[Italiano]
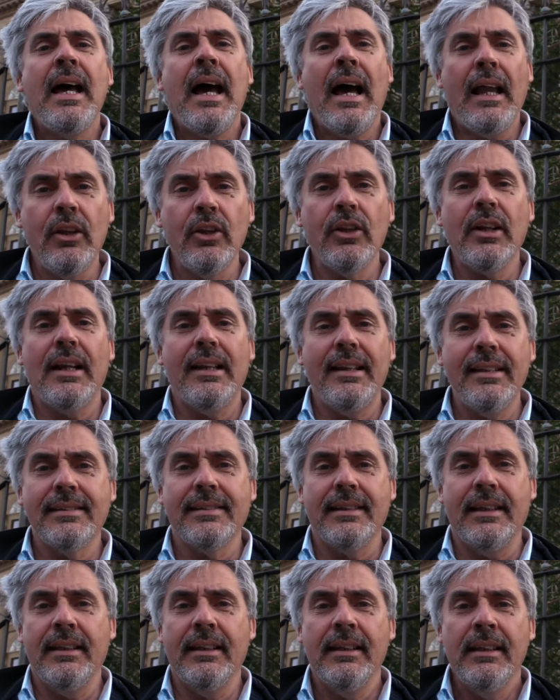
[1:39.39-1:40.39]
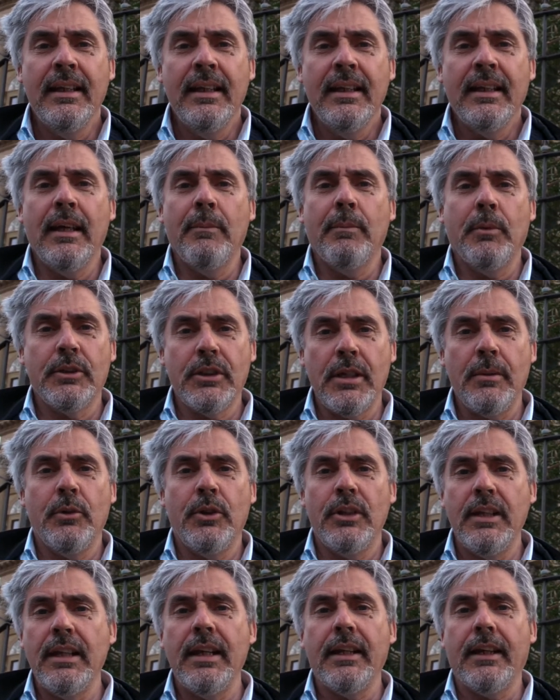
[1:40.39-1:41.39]
allora lì sì che potremo
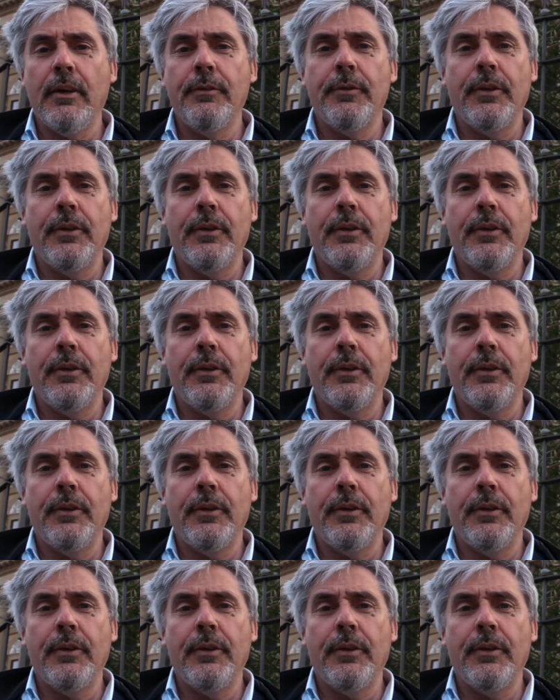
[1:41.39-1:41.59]
dire che